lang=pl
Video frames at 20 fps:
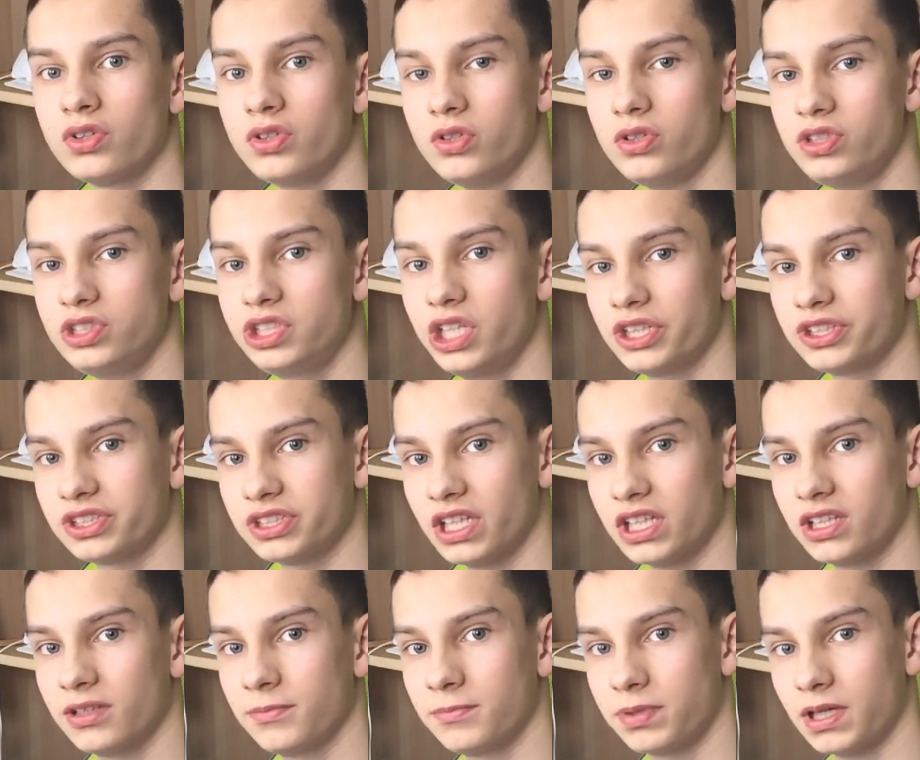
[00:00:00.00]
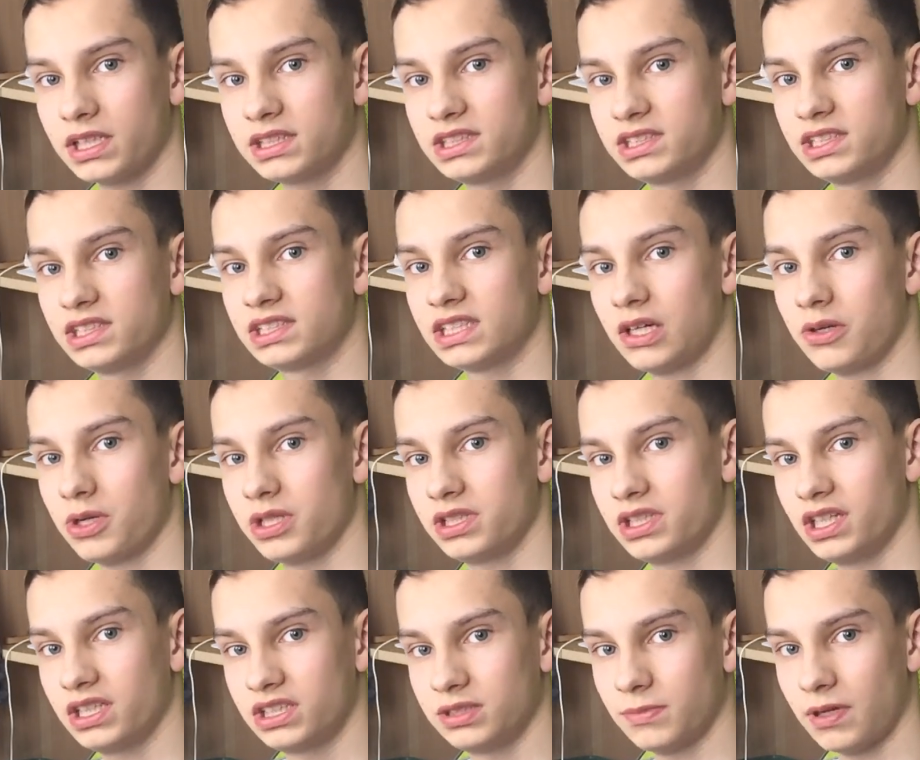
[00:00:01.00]
no i siedzi na nim praktycznie całe
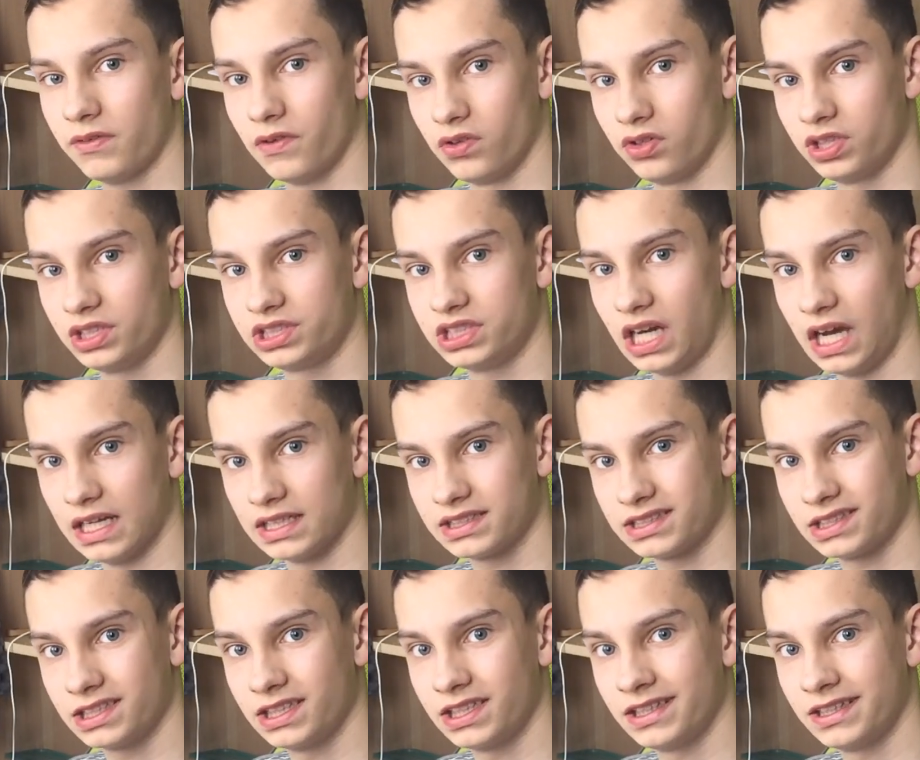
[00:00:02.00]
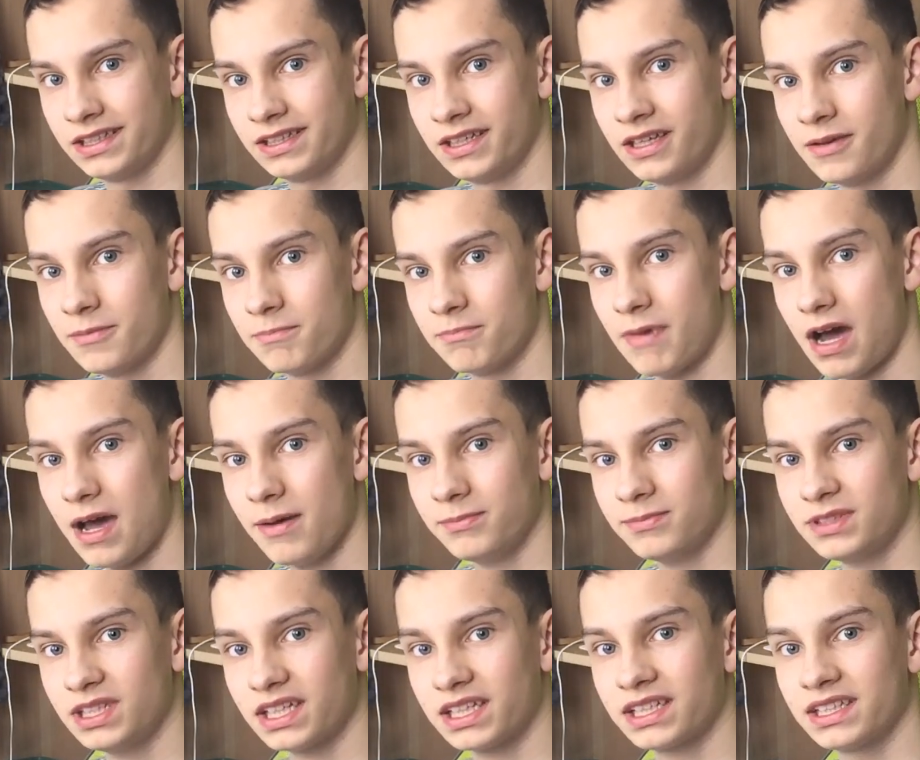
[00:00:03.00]
dnie, gdy ma wolny czas.
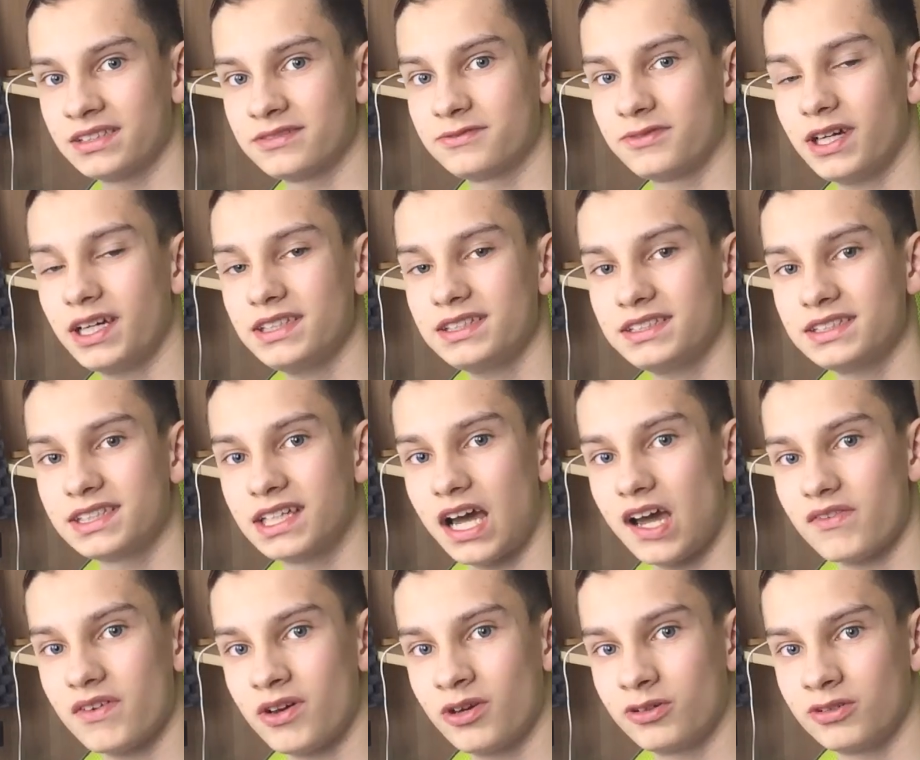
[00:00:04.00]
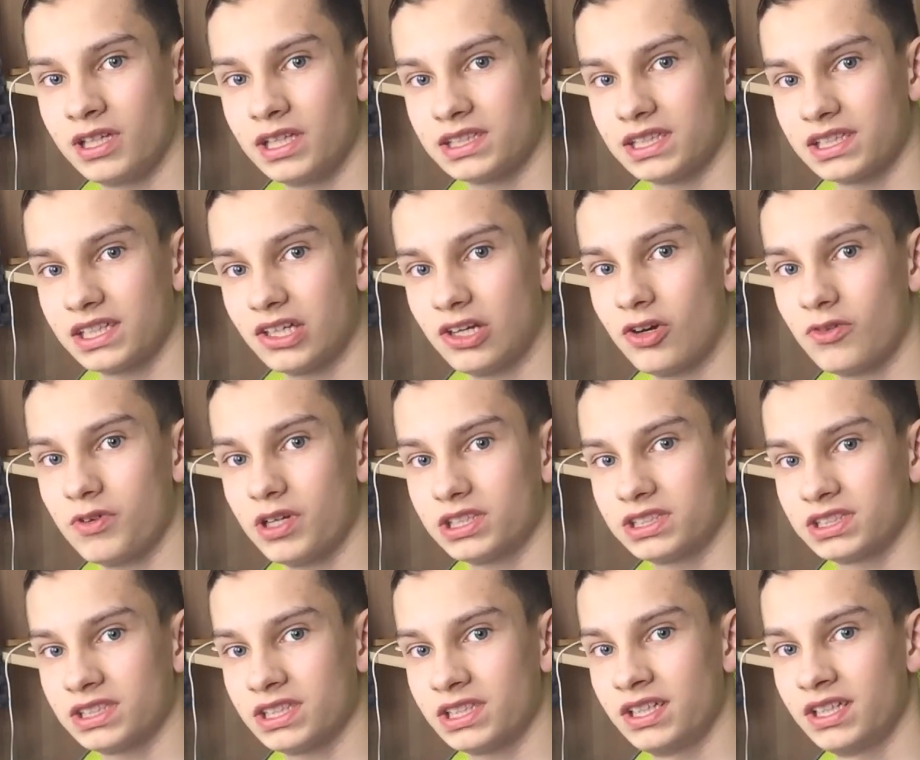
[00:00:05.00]
Mam taki fajny kawał dla takiego
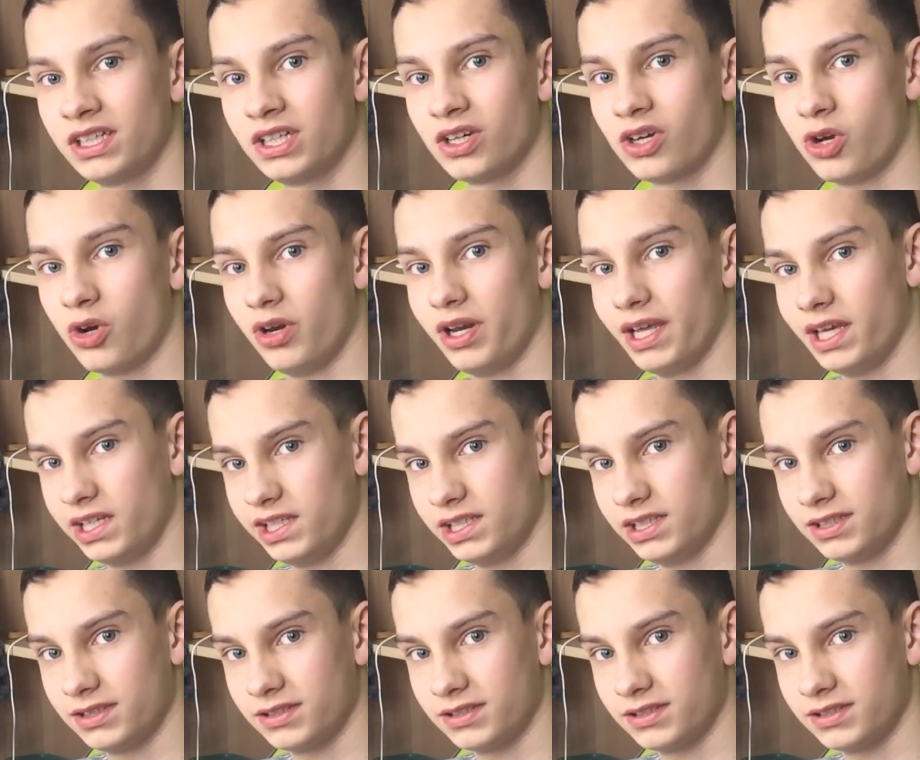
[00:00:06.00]
właśnie kolegi.